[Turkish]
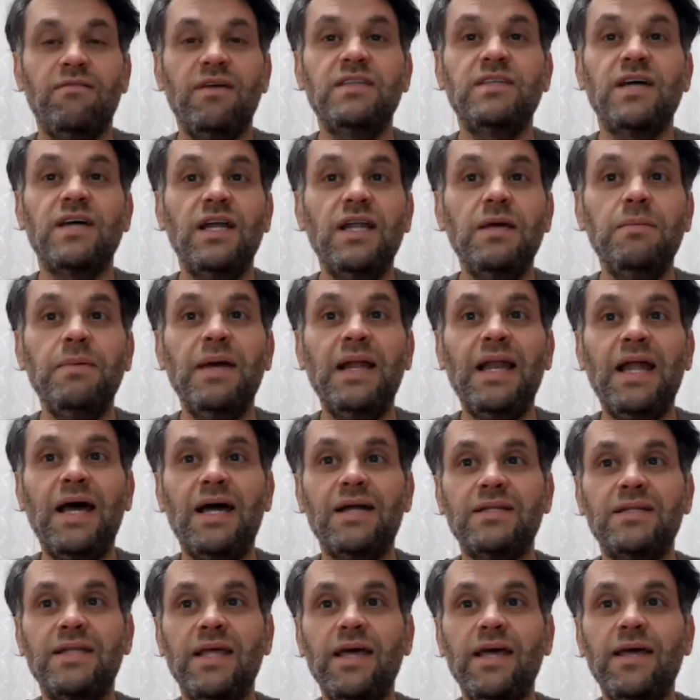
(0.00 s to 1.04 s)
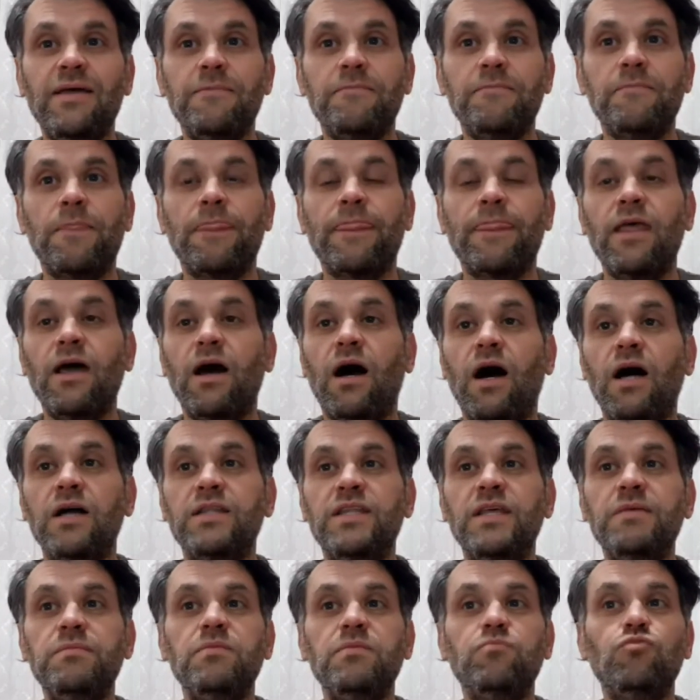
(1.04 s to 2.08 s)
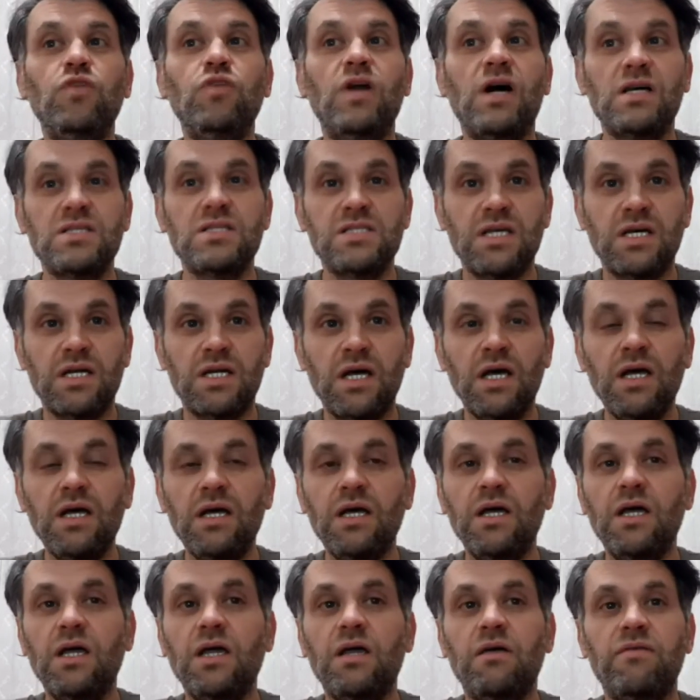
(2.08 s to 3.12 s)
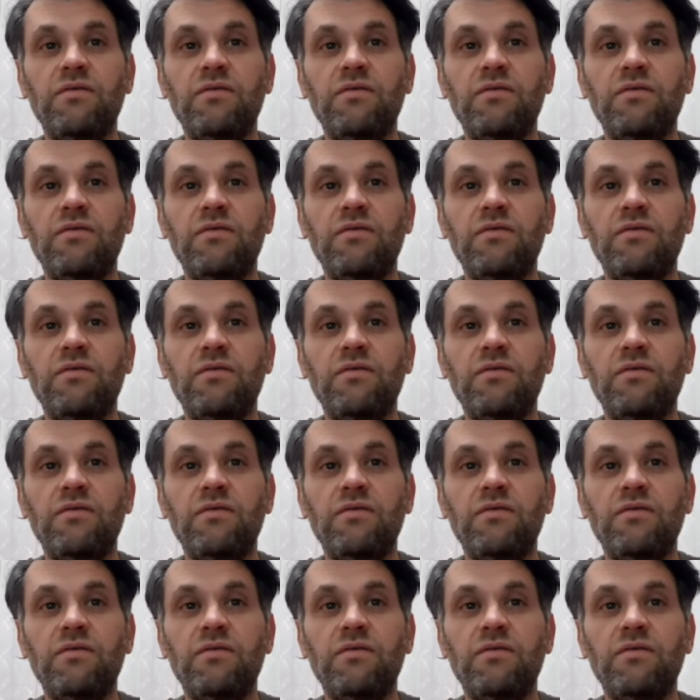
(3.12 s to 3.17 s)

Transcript: Ve talebelerde ademi münazara